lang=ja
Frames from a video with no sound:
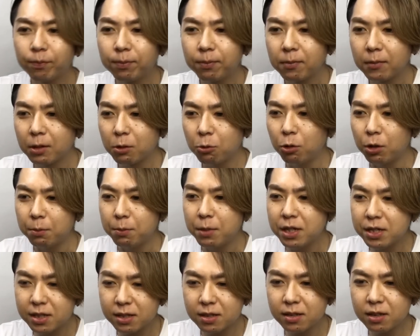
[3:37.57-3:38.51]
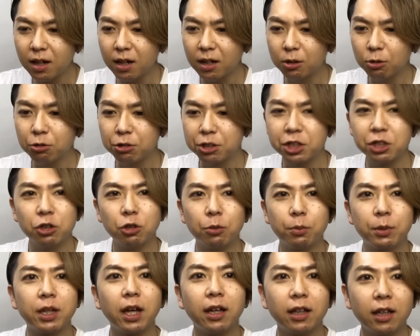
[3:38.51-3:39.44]
う、これミスったらどうしよう
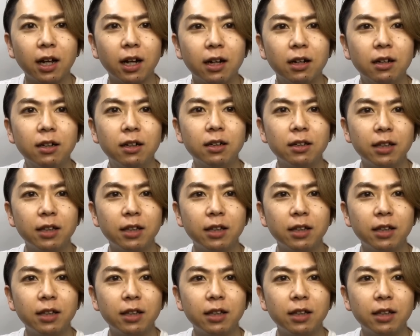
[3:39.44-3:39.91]
みたいな。